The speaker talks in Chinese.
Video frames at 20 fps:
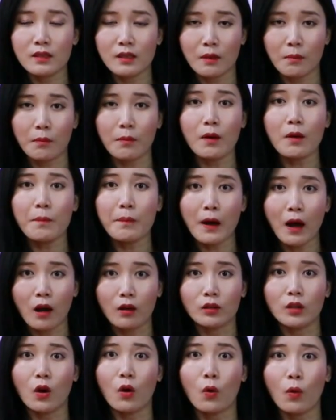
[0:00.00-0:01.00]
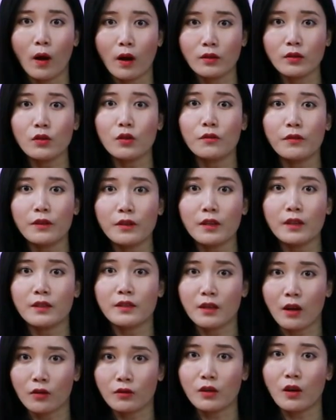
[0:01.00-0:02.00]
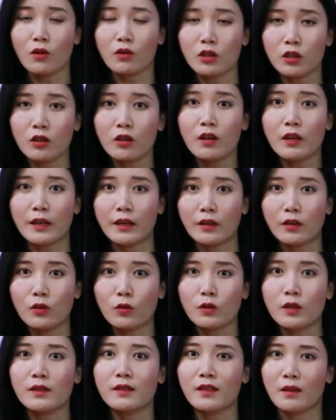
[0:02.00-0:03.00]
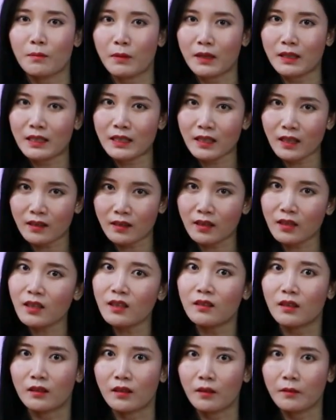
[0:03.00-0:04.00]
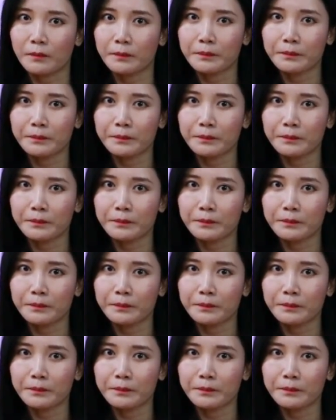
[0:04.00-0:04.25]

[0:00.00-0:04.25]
怎么跑到黄秀芬的小轿车里，又是怎么泄气的呢？